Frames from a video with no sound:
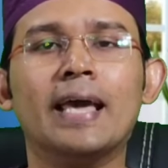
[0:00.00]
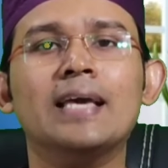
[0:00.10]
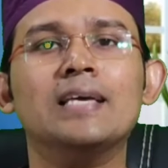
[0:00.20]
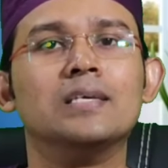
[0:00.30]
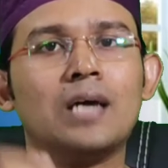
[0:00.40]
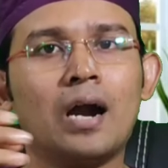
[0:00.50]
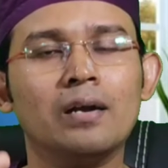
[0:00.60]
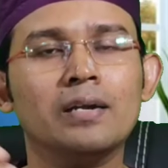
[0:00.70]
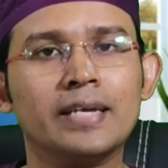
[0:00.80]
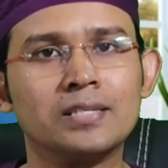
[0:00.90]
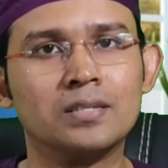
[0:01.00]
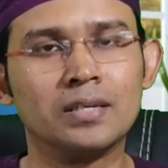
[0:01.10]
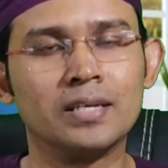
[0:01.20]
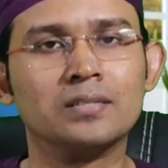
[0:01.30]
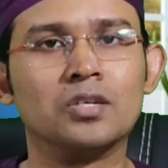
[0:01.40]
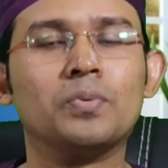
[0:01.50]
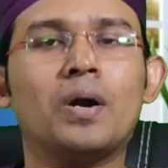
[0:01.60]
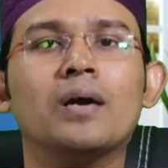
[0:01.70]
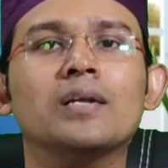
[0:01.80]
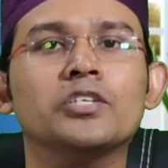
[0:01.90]
এই আর্লি গ্যাস্ট্রিক ক্যান্সার অথবা
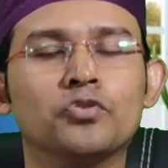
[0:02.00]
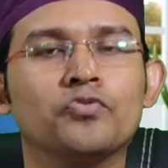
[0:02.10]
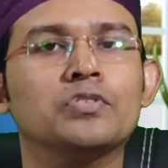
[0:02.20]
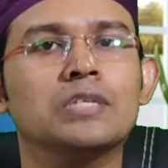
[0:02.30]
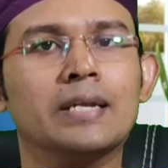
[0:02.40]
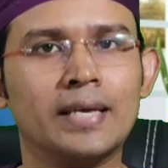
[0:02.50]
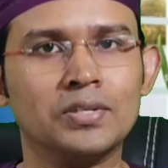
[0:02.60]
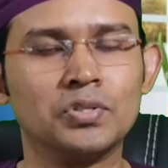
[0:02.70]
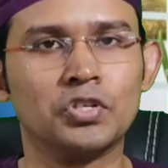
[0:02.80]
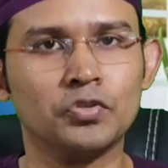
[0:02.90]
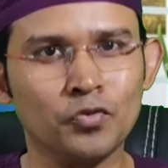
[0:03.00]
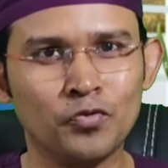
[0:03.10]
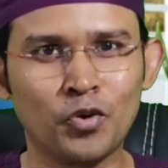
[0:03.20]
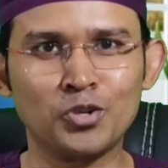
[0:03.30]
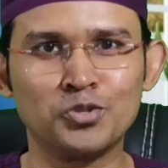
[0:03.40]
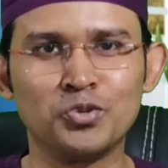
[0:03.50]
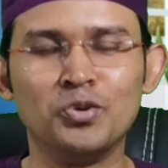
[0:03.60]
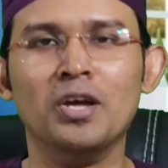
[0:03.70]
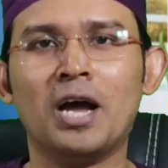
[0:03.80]
আর্লি ইসোফিজিয়াল ক্যান্সার রিমুভ করার জন্য